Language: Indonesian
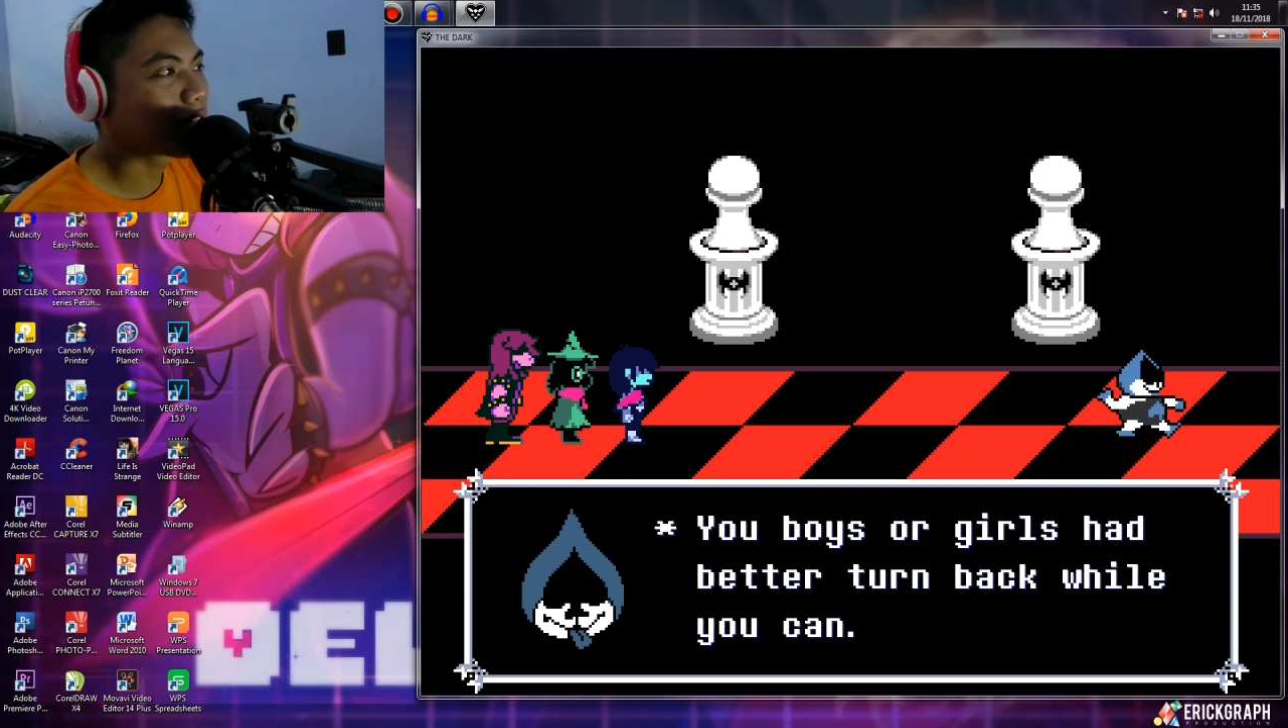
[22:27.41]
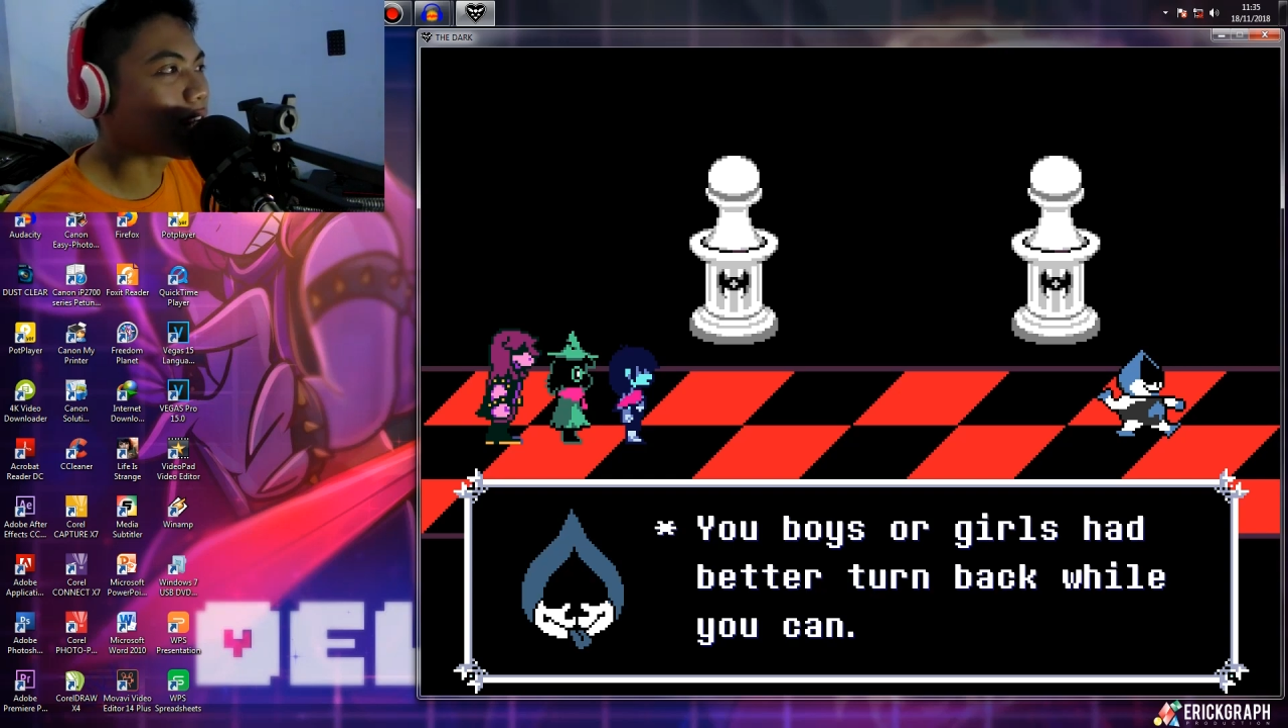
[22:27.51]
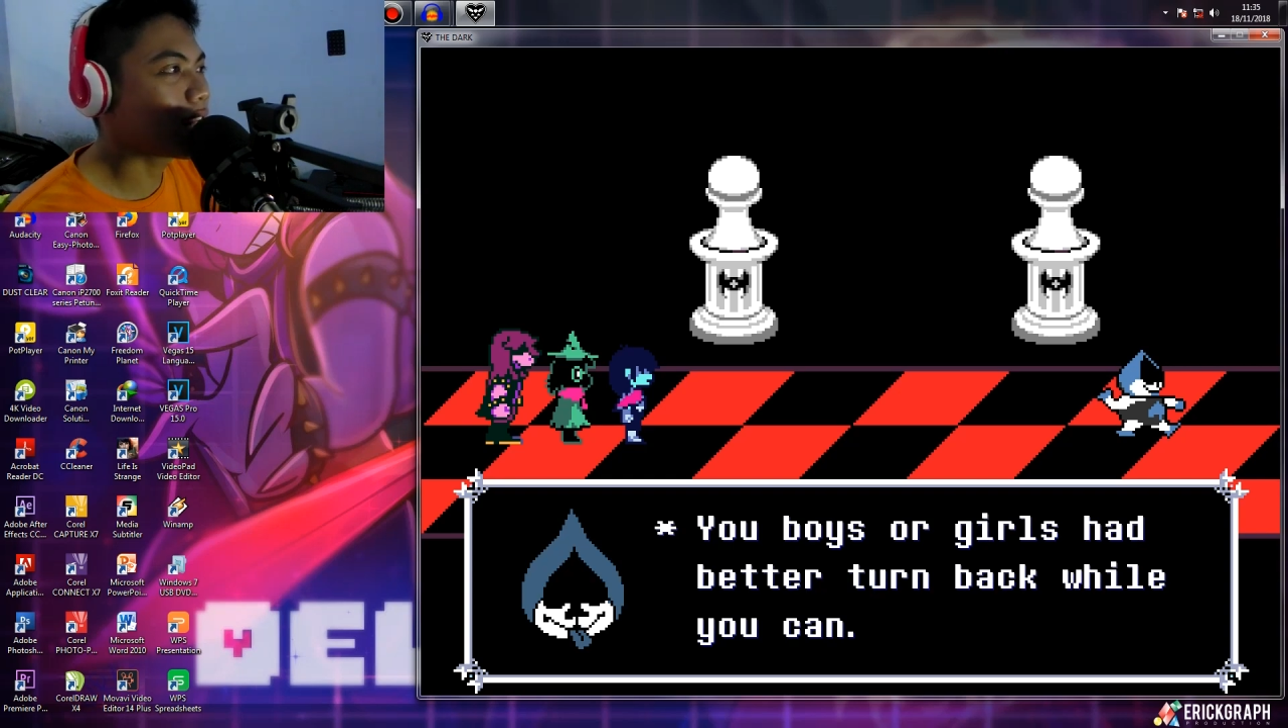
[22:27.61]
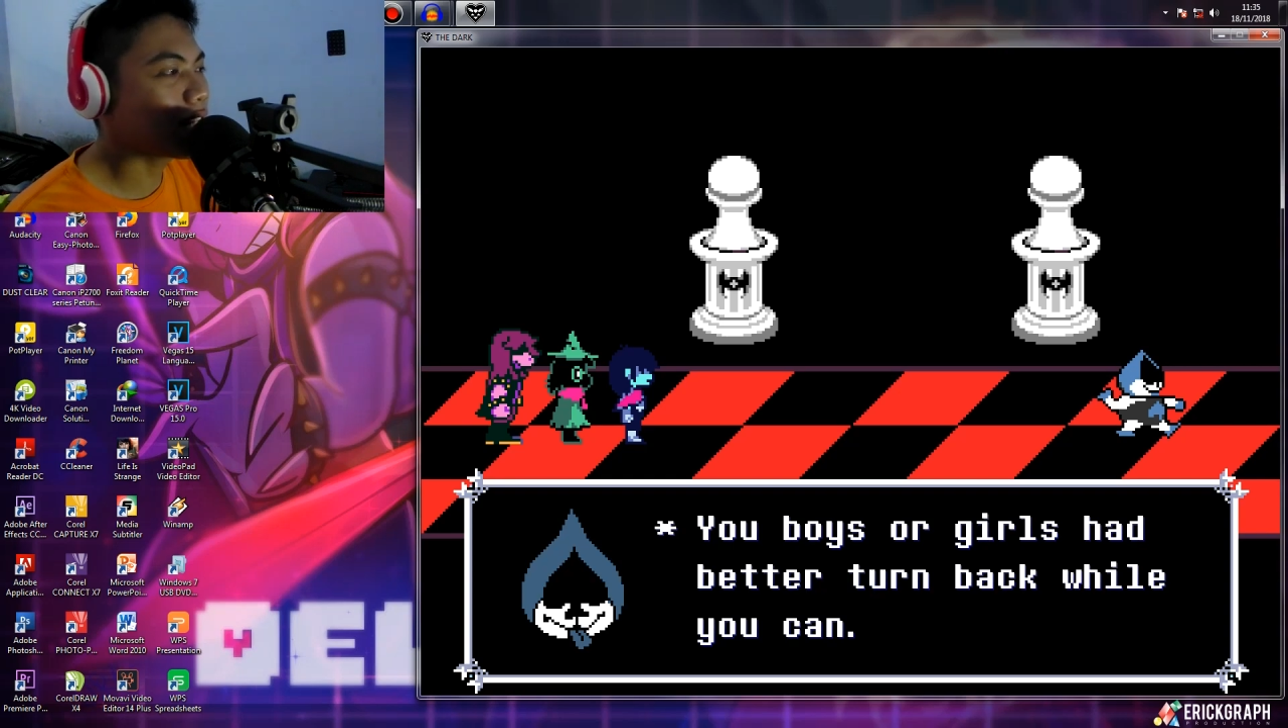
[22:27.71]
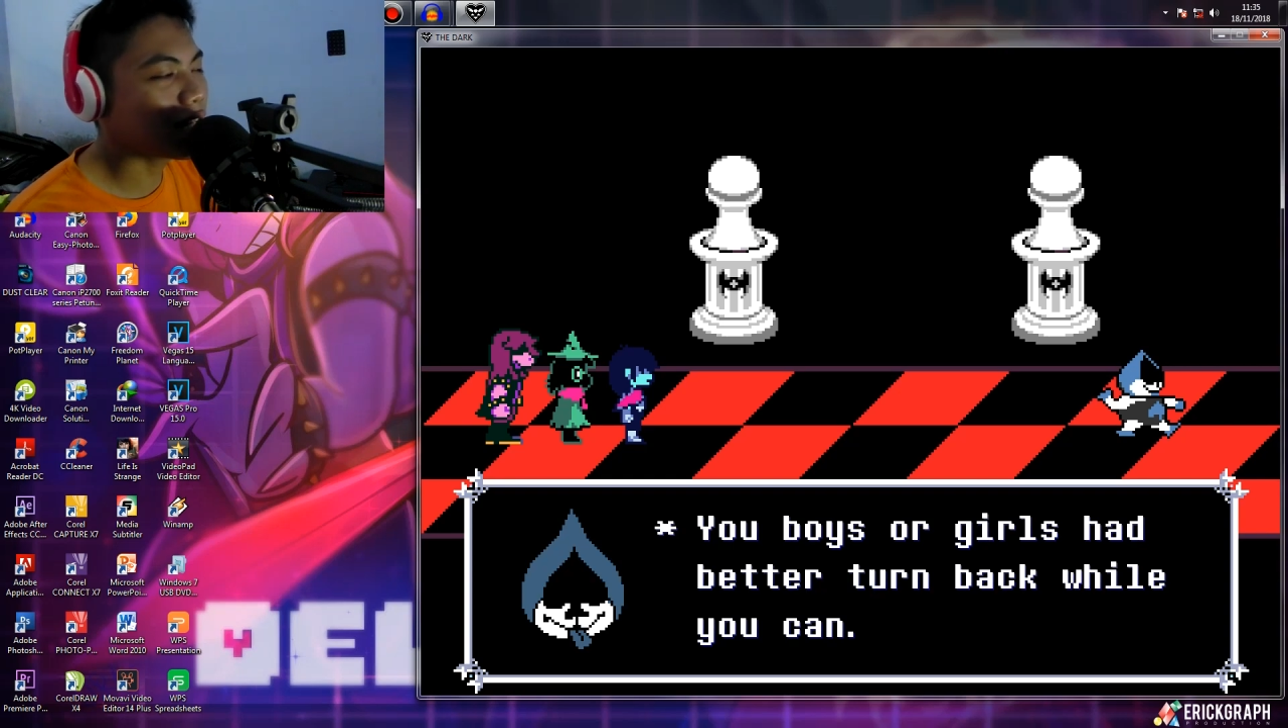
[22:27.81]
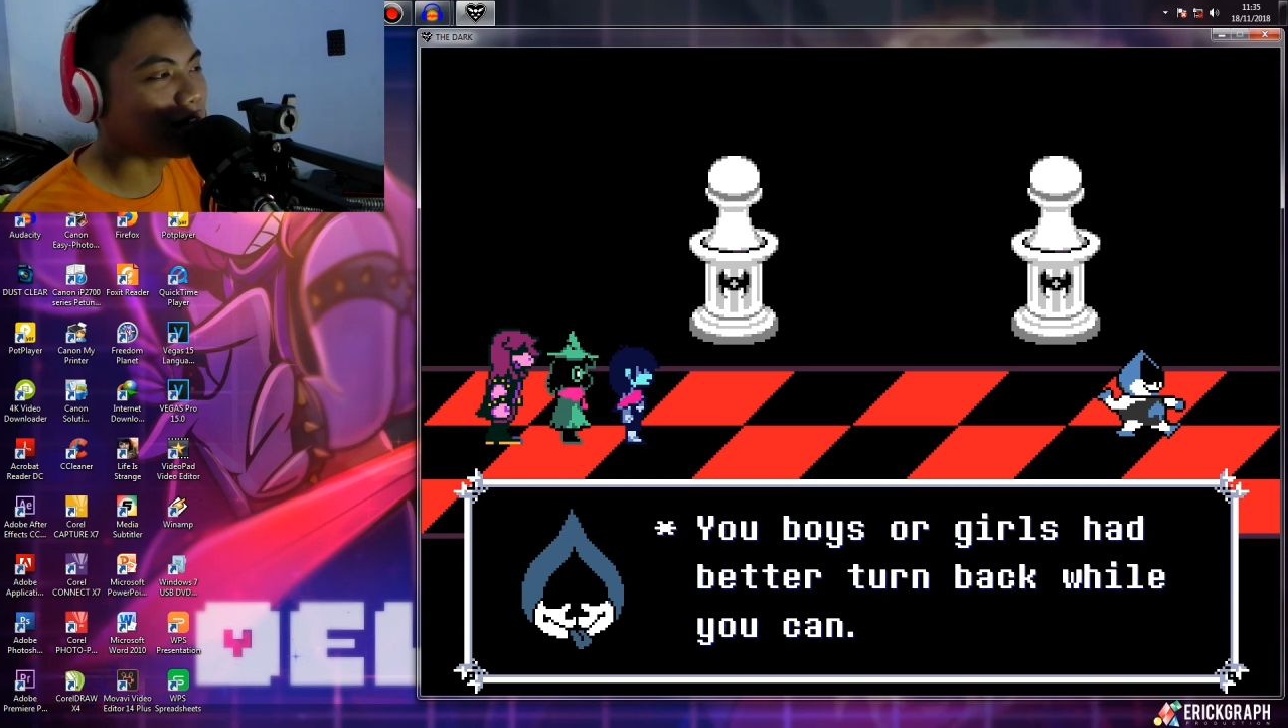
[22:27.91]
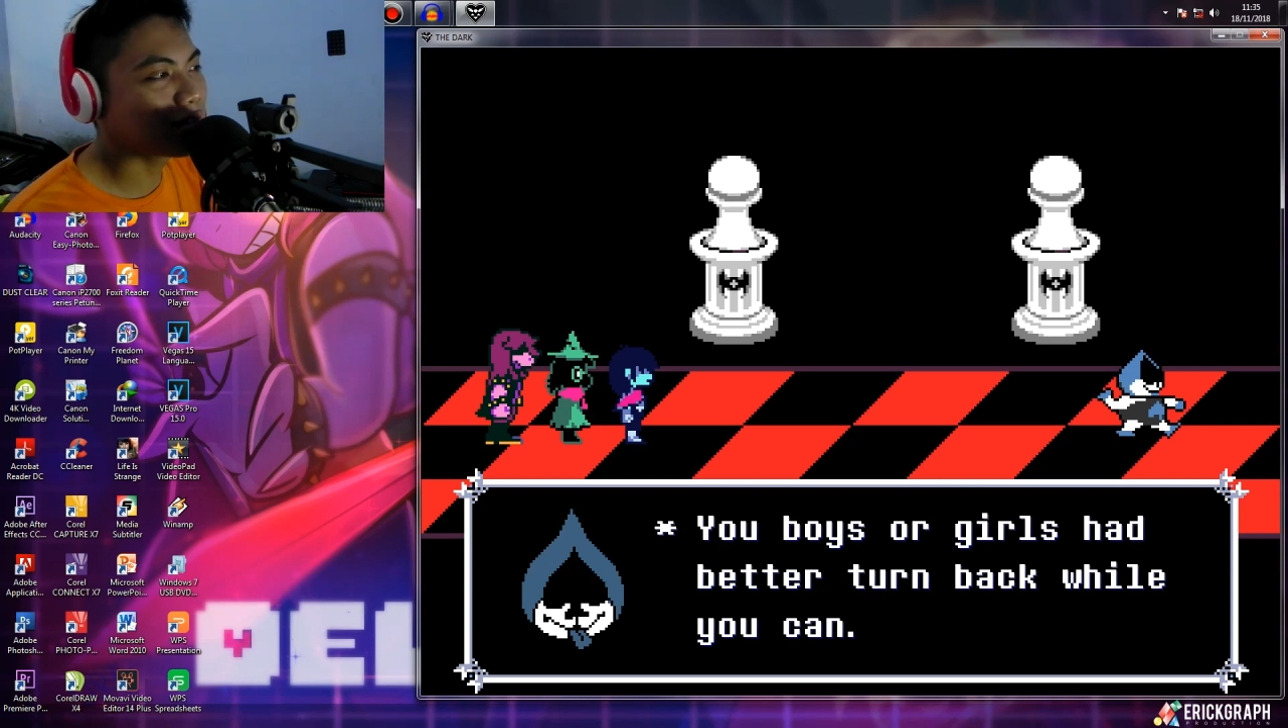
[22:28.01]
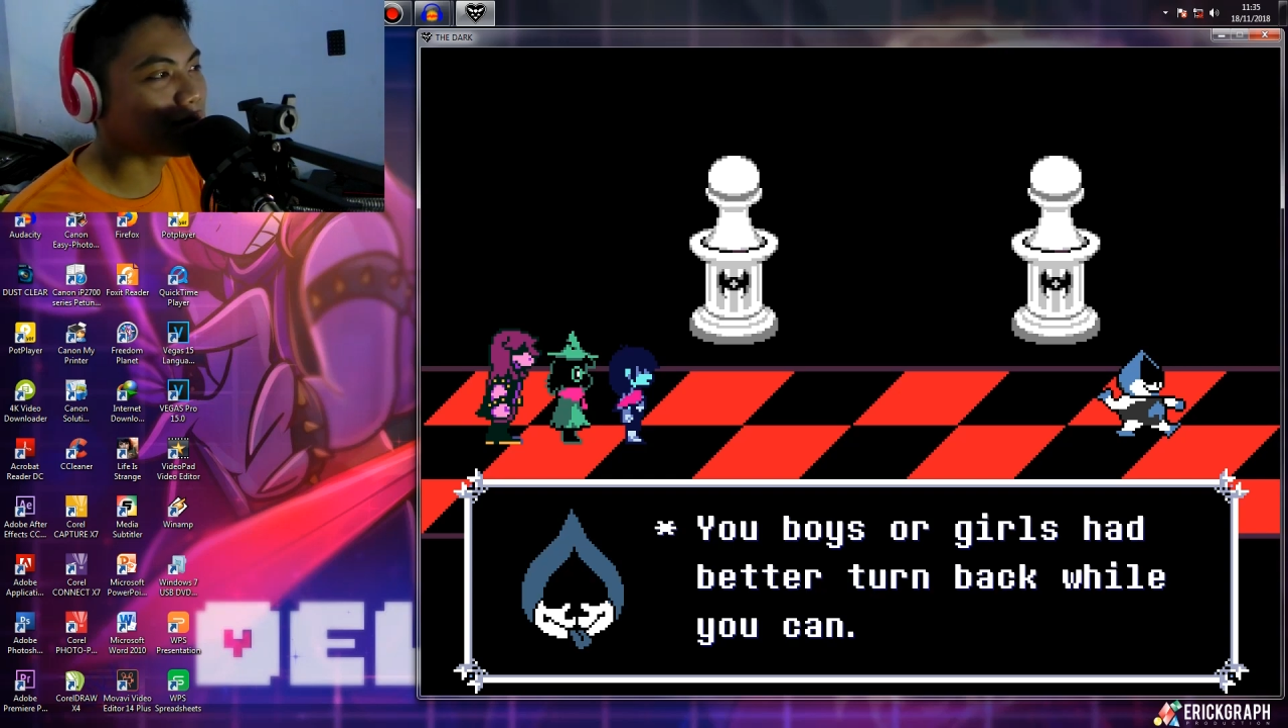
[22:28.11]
kalian